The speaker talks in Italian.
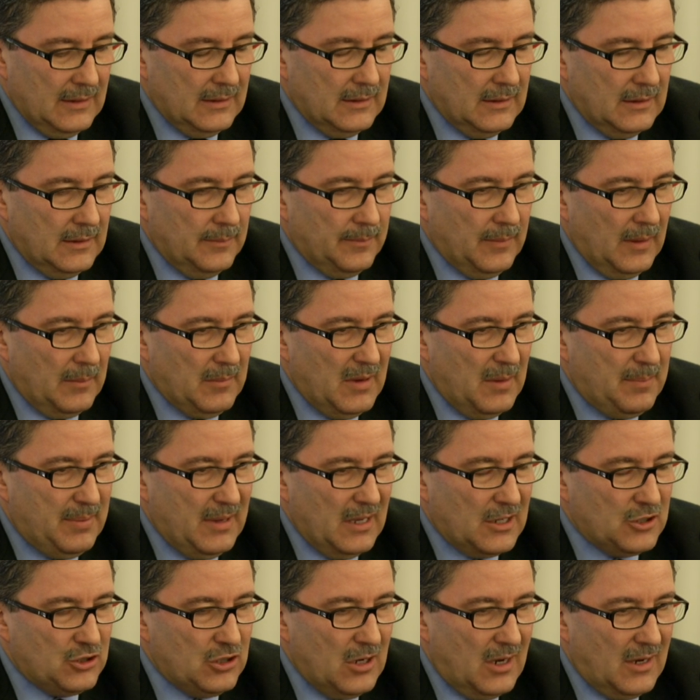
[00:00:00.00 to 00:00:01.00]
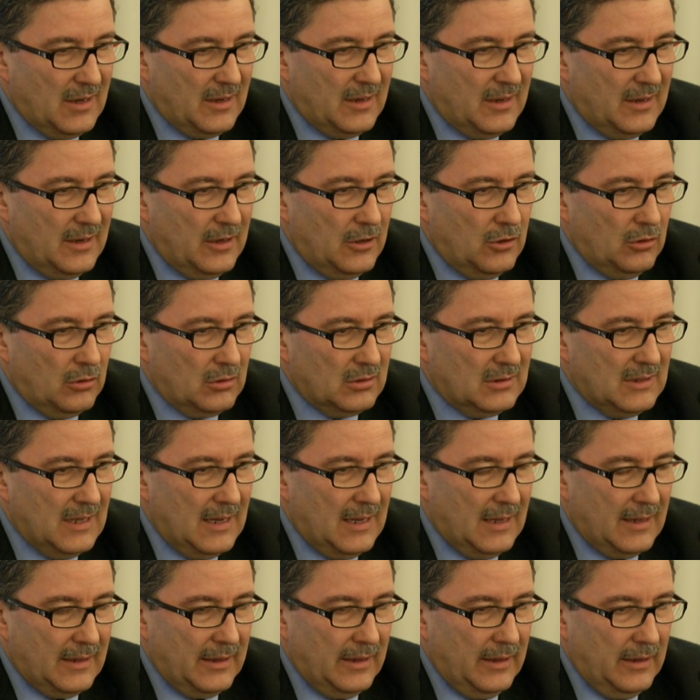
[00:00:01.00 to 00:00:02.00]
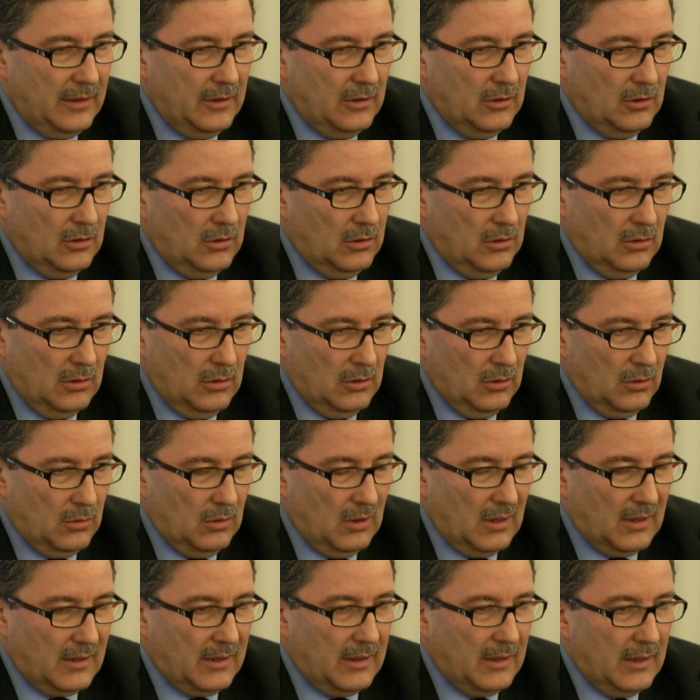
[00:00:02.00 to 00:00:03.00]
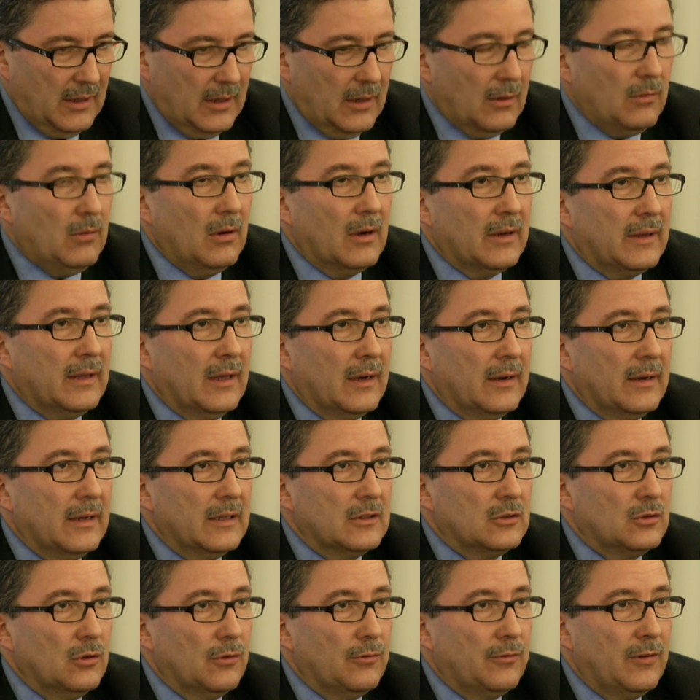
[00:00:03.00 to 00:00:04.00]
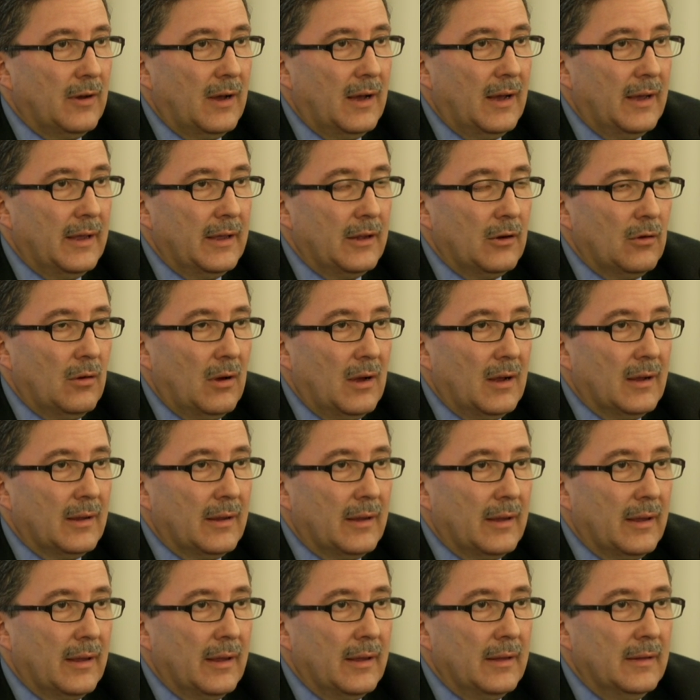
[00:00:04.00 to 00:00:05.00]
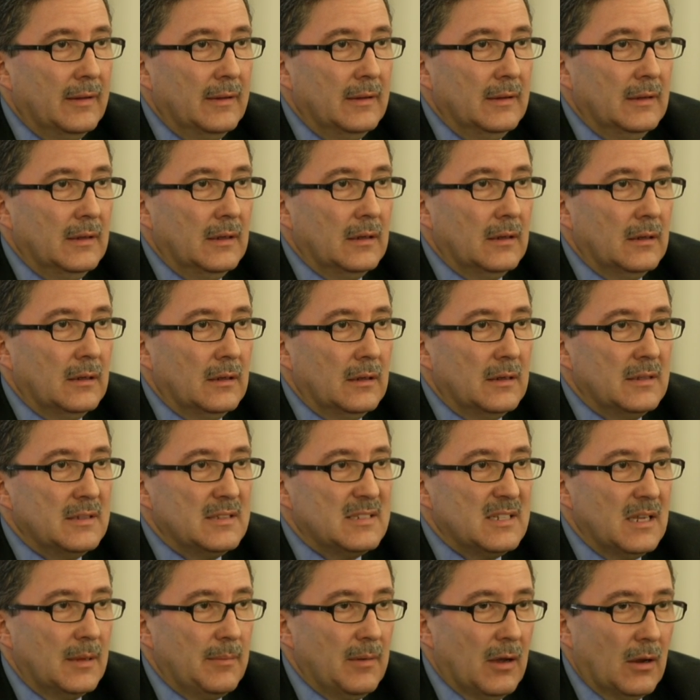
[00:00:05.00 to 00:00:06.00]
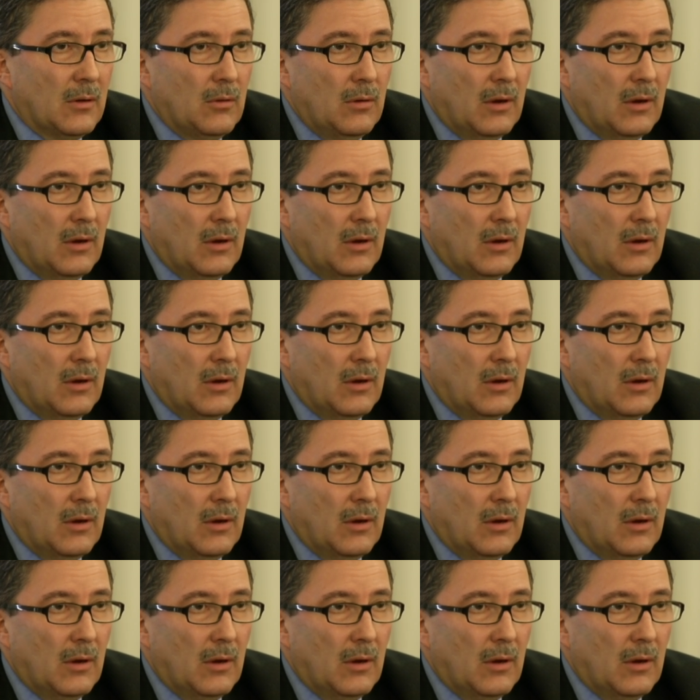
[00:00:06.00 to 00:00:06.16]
Eh, a me piace anche ricordare, io qualche, qualche annetto fa ero anche eh, insieme a